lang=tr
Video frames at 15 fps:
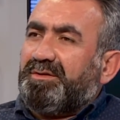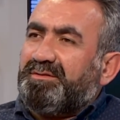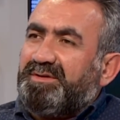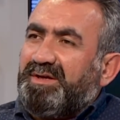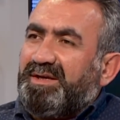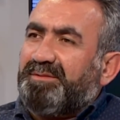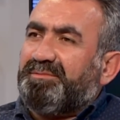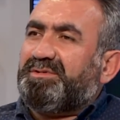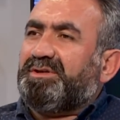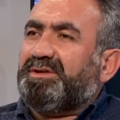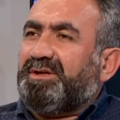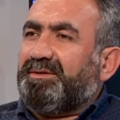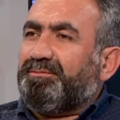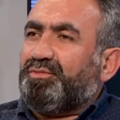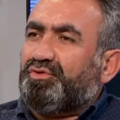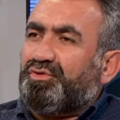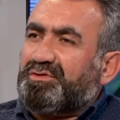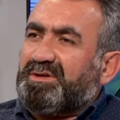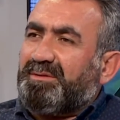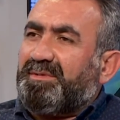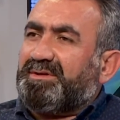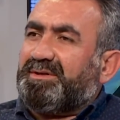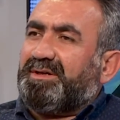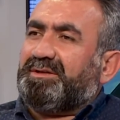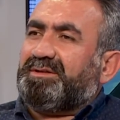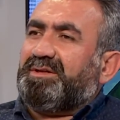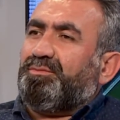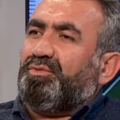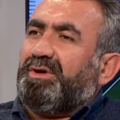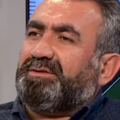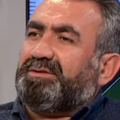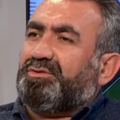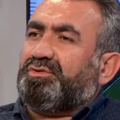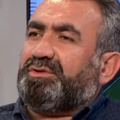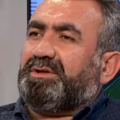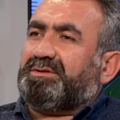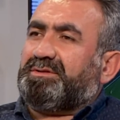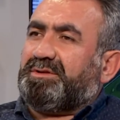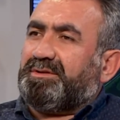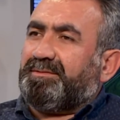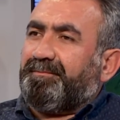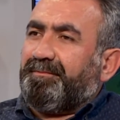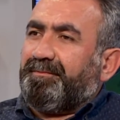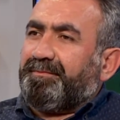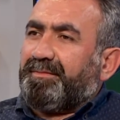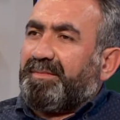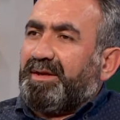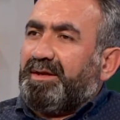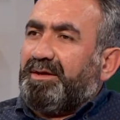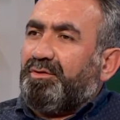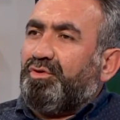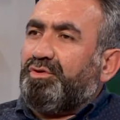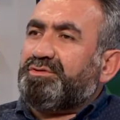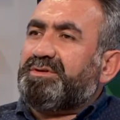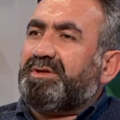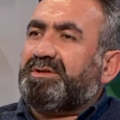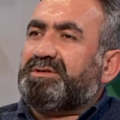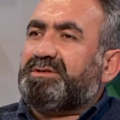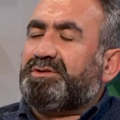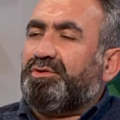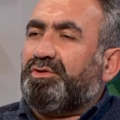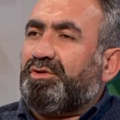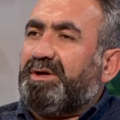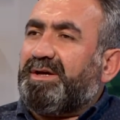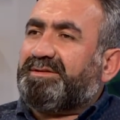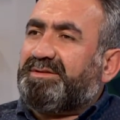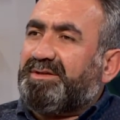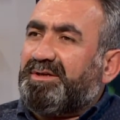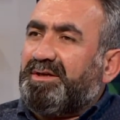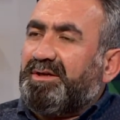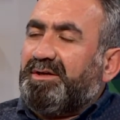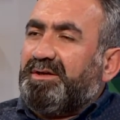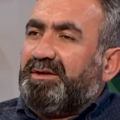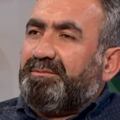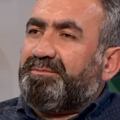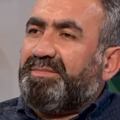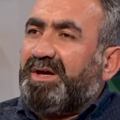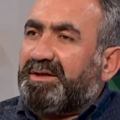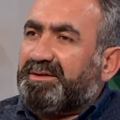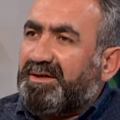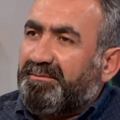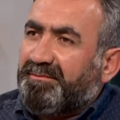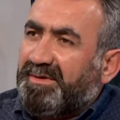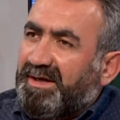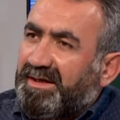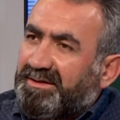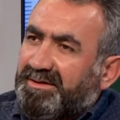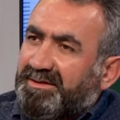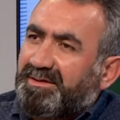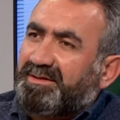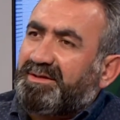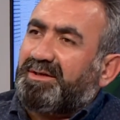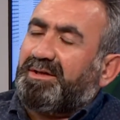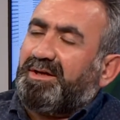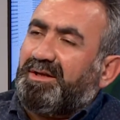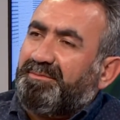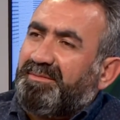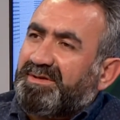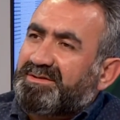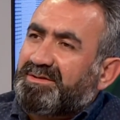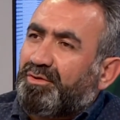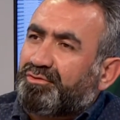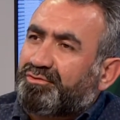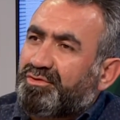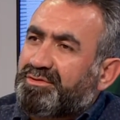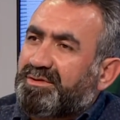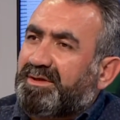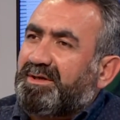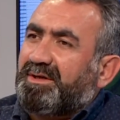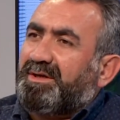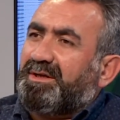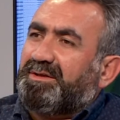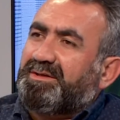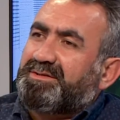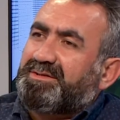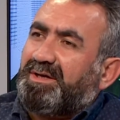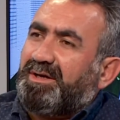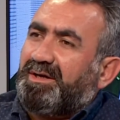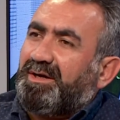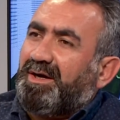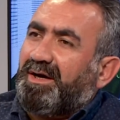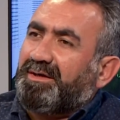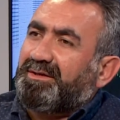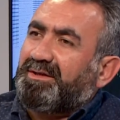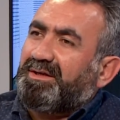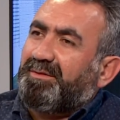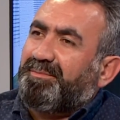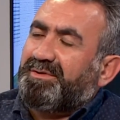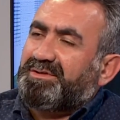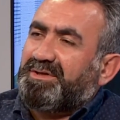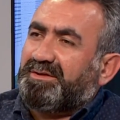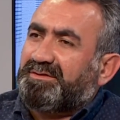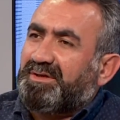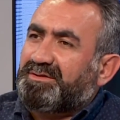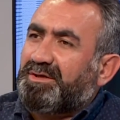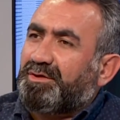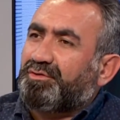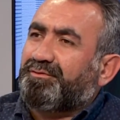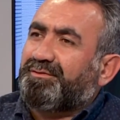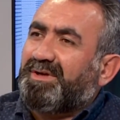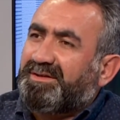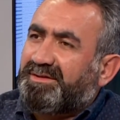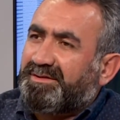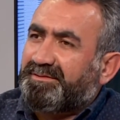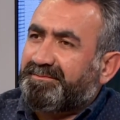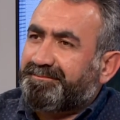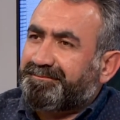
Diyelim ki yılın bütün zamanlarında bu eti tükettik. 18 kilo eti bir adam 50 liradan almaz da 30 liradan alırsa arada yapacağı tasarruf nedir?